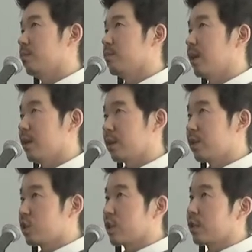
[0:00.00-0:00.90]
まあ、
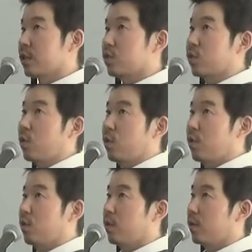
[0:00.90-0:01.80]
クリスチャンたちと、
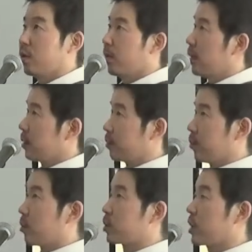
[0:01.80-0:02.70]
まあ、
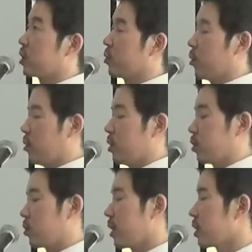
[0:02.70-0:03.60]
牧師たちも一
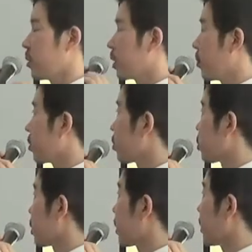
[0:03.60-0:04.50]
緒に集まって勉強してたん